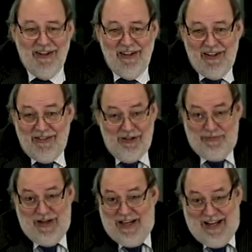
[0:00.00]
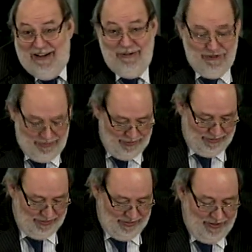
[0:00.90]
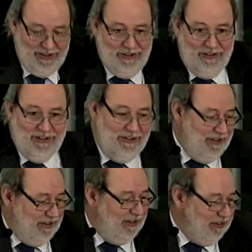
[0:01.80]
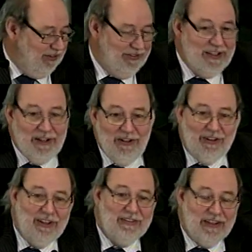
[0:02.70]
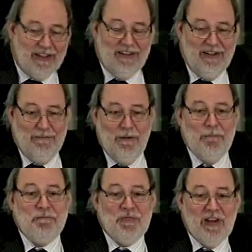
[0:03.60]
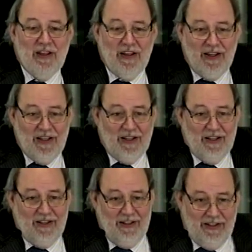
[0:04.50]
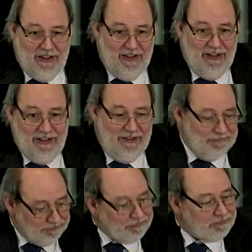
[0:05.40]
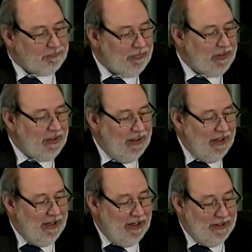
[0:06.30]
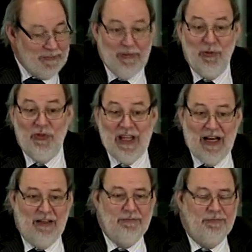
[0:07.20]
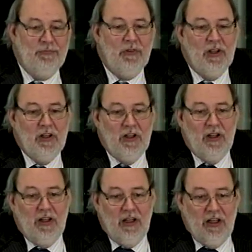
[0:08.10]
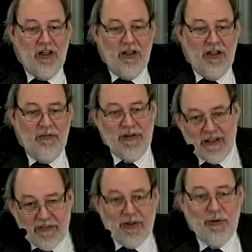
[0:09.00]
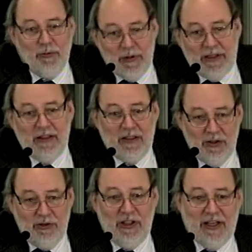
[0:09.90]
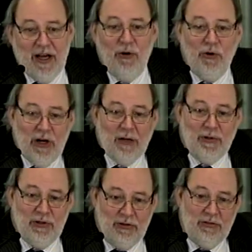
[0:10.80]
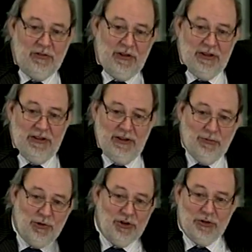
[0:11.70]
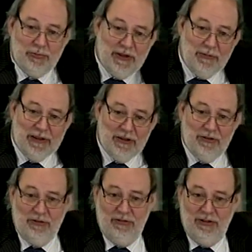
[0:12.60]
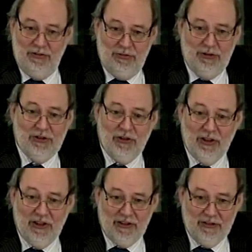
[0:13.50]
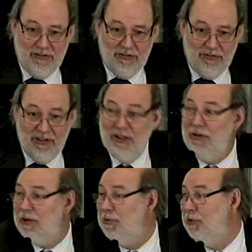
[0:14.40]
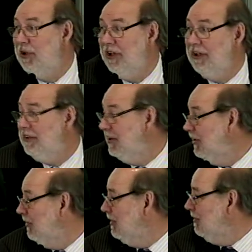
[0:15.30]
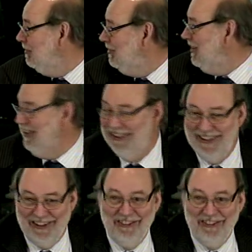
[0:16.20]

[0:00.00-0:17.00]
y han dominado eh, en distintos siglos, quizás, digamos, eh, eh, el, tema mundial. Eh, Francia obviamente lo tiene ahora, pero ha tenido mucho experimento en su historia. Son cinco repúblicas que llevan, o sea, es